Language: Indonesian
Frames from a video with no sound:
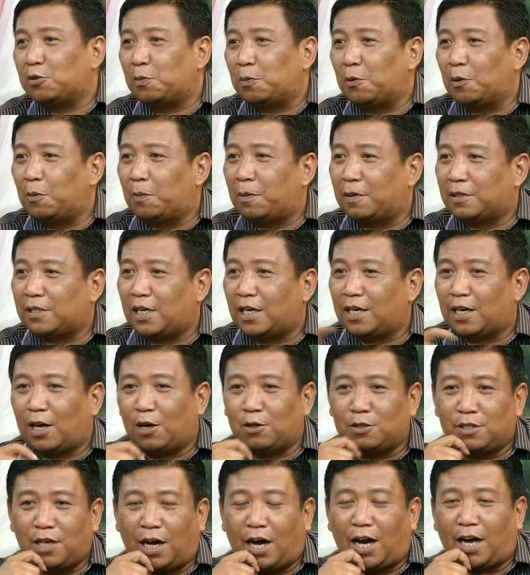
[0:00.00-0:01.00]
kalau 10%
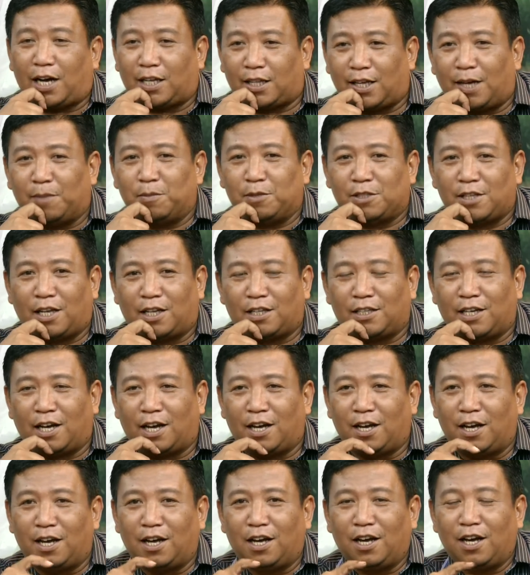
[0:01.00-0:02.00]
kalau Jakarta
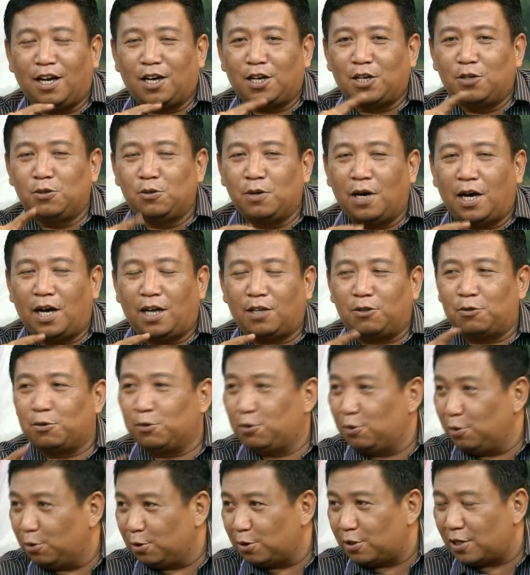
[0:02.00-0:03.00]
misalnya
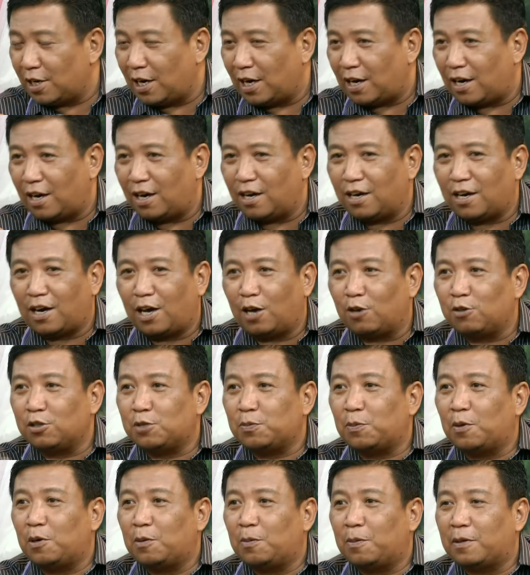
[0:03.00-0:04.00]
27 sekarang.
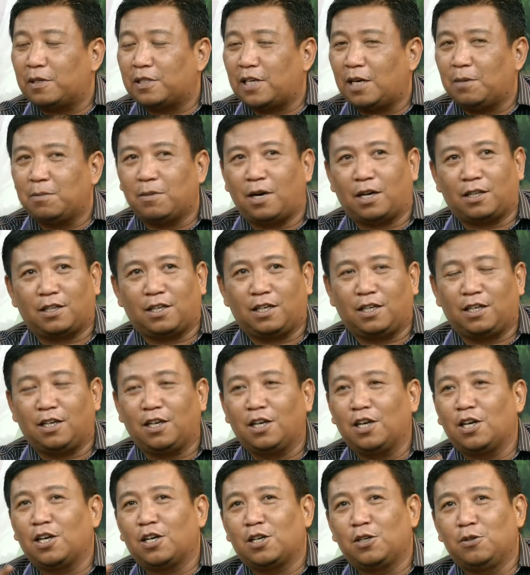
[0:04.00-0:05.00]
Kalau 10%
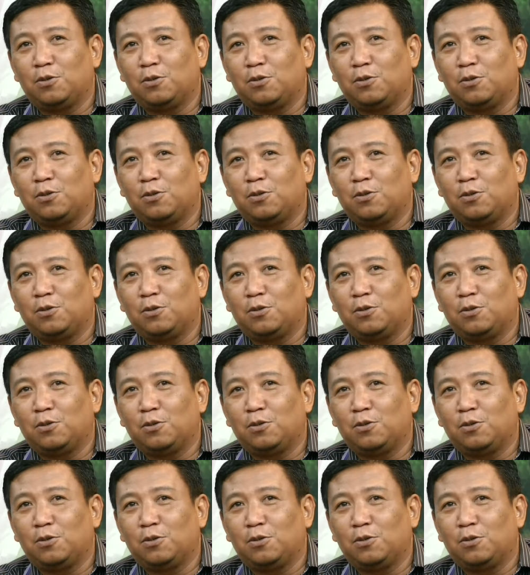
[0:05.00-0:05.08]
berarti